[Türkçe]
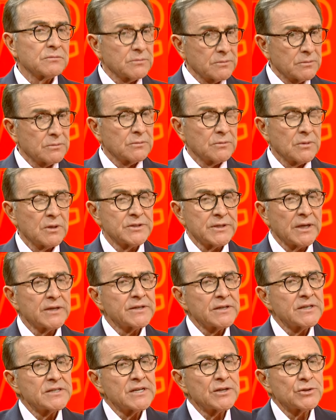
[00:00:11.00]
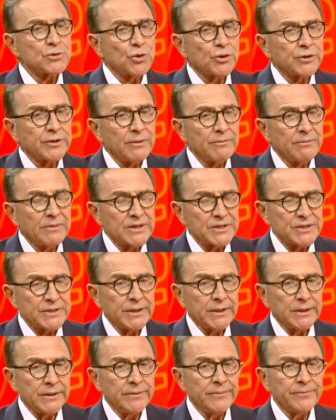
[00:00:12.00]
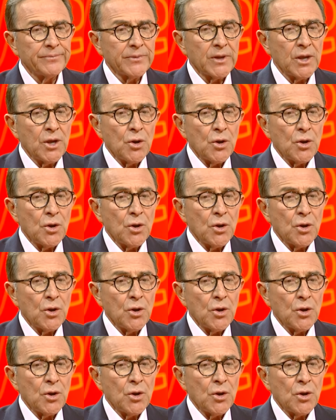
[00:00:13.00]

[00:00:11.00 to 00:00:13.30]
eden. İsterseniz ilk sorudan başlayalım. Buyurun.